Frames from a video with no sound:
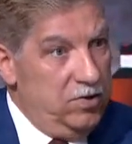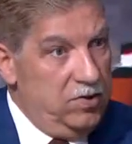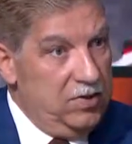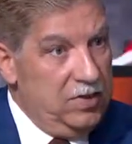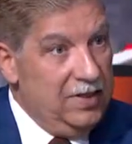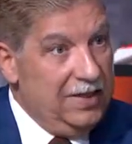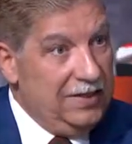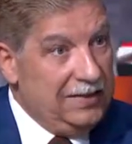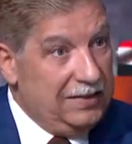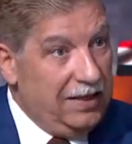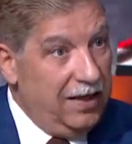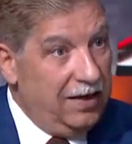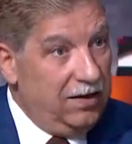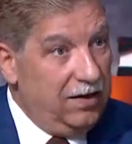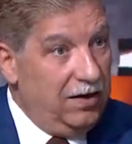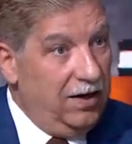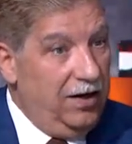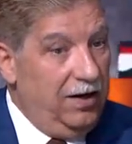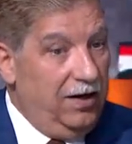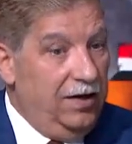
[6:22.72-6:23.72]

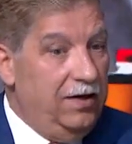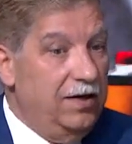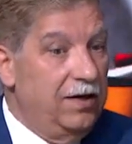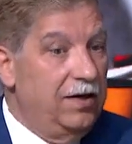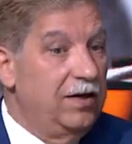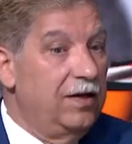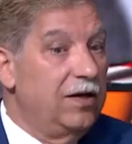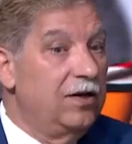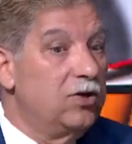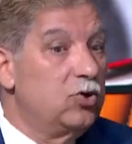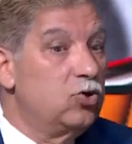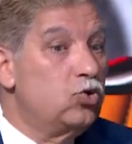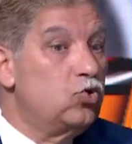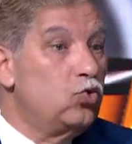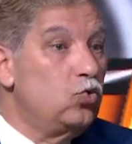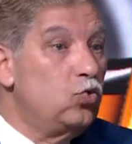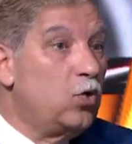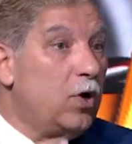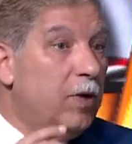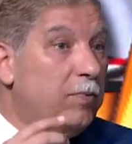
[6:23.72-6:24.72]
نسترجع
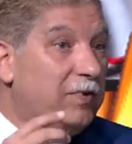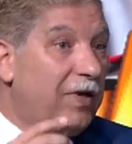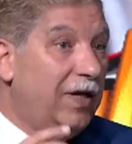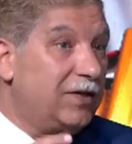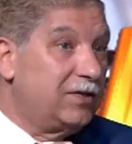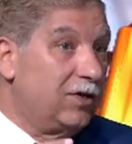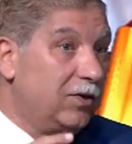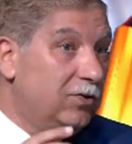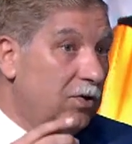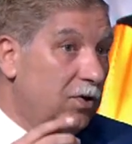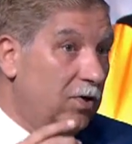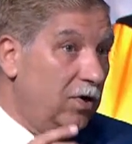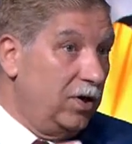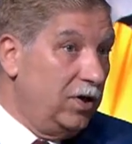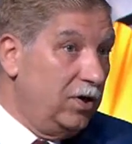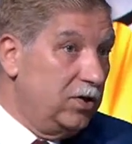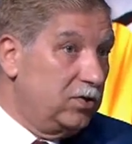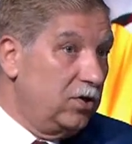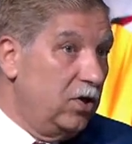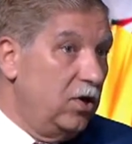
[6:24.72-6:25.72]
الصوره بتاع سياده
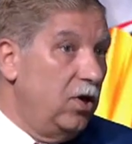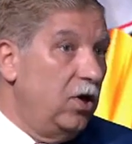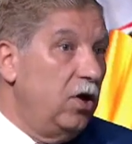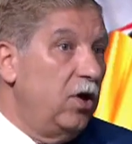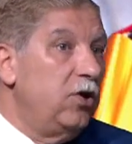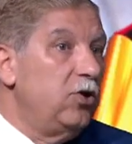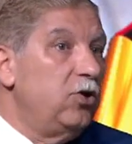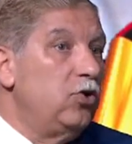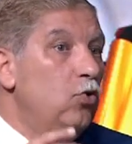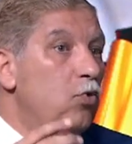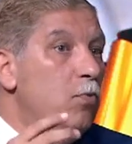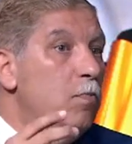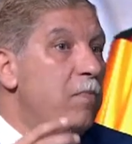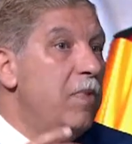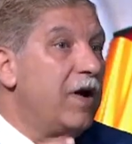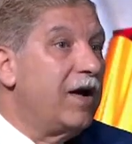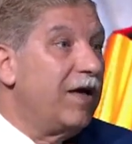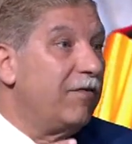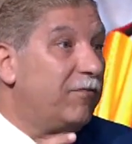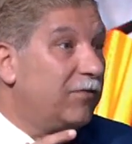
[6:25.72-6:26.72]
الريس يوم
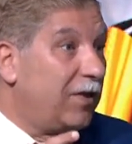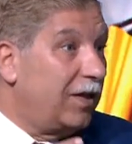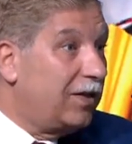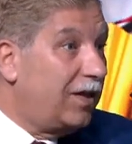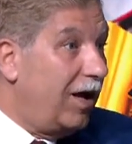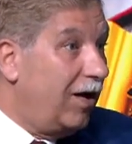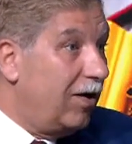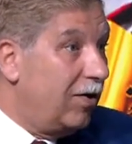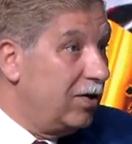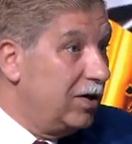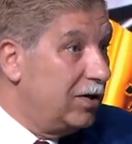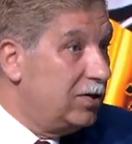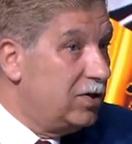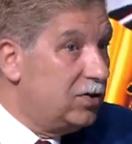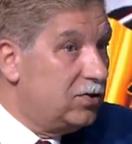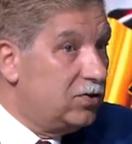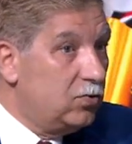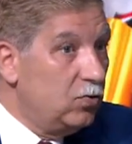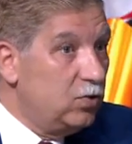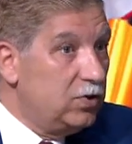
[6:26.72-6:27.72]
ما افتتح قناه
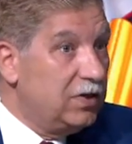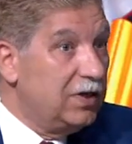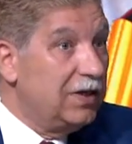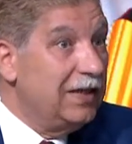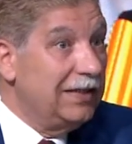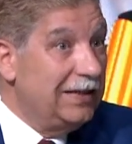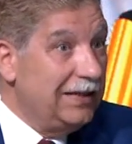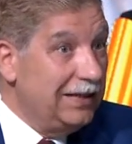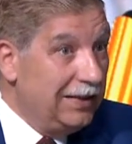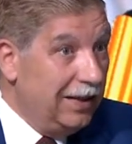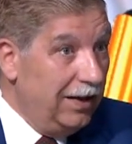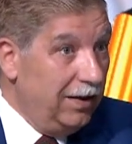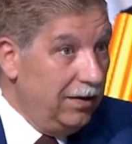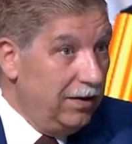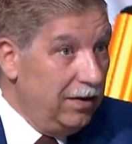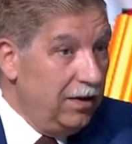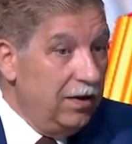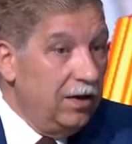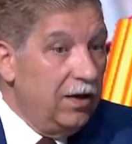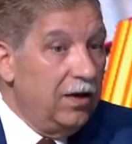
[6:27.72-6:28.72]
السويس الجديده
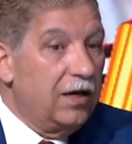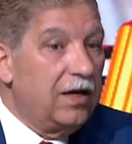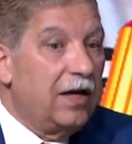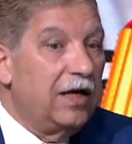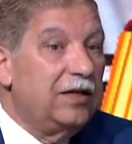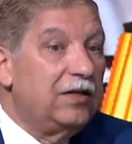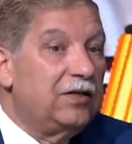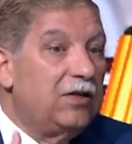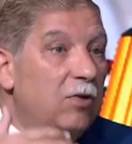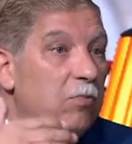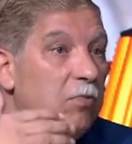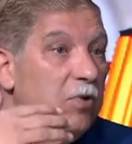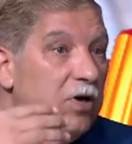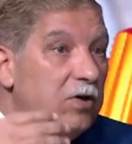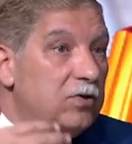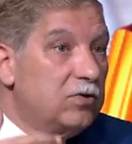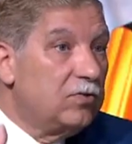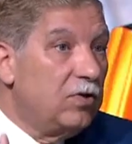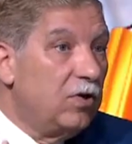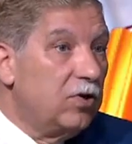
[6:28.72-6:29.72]
كانت
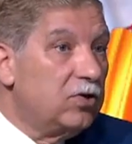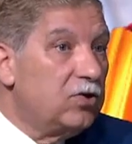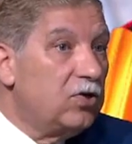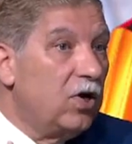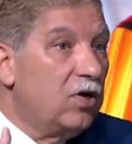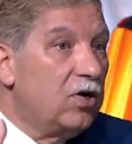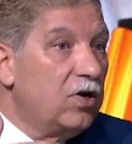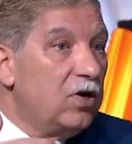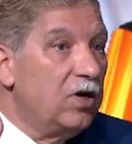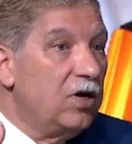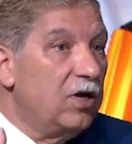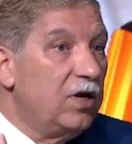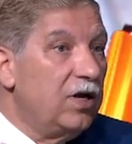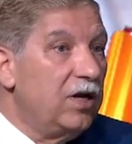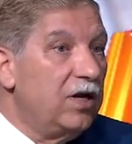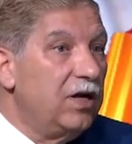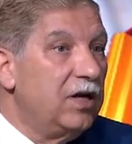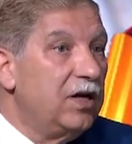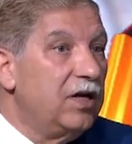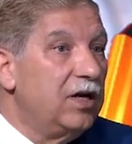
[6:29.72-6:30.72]
المنصه شرق
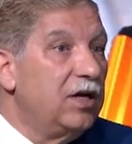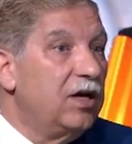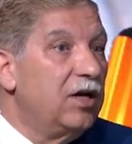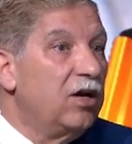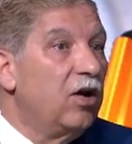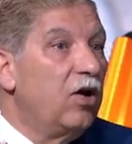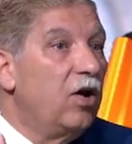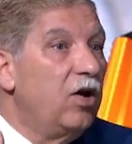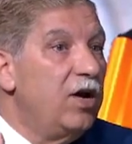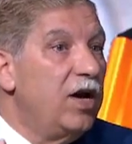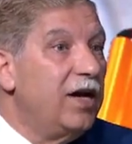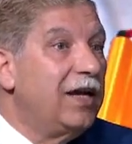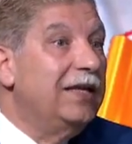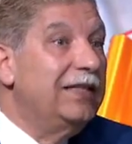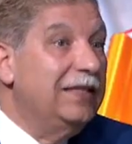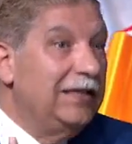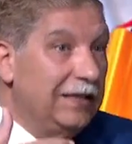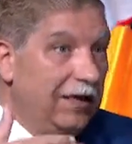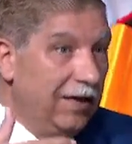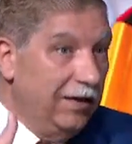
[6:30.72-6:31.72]
القناه
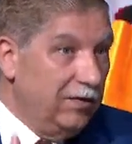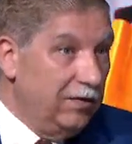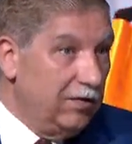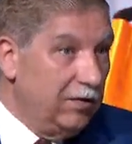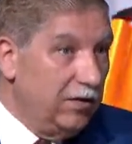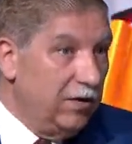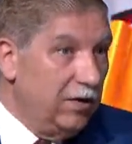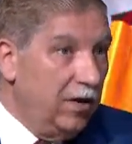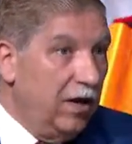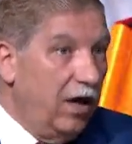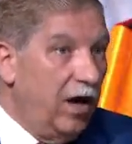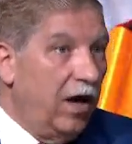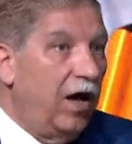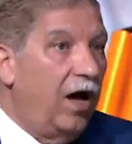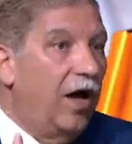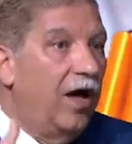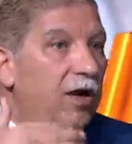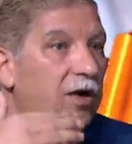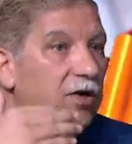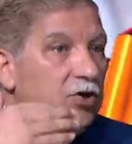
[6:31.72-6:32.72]
الجديده آه.
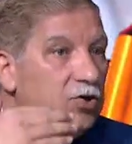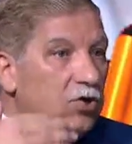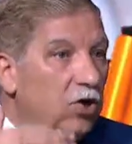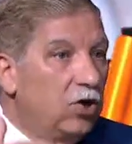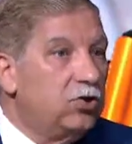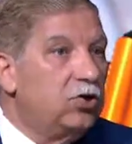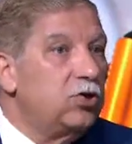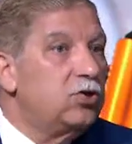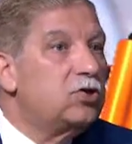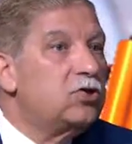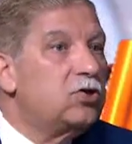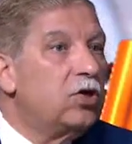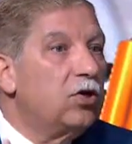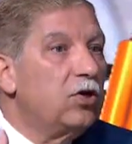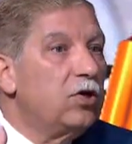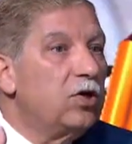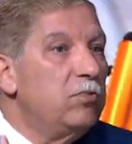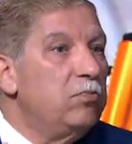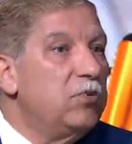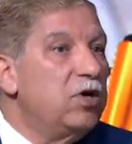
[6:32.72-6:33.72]
على الشاطئ
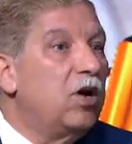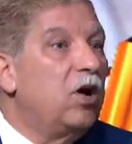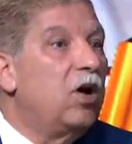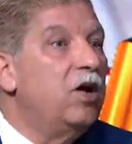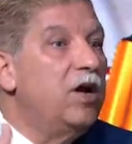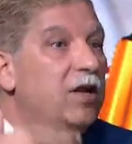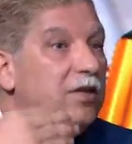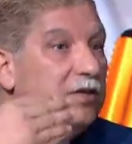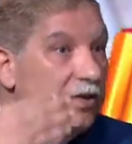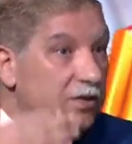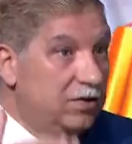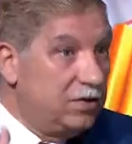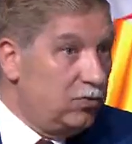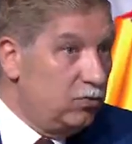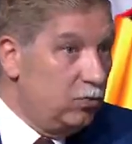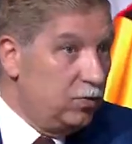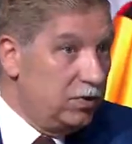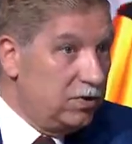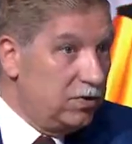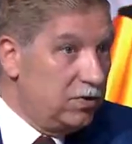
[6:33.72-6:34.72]
الشرقي من قناتي
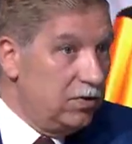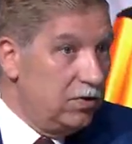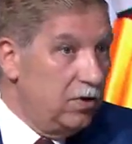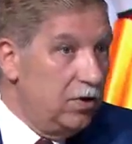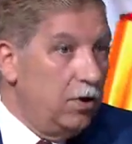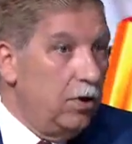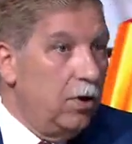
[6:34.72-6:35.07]
السويس آه.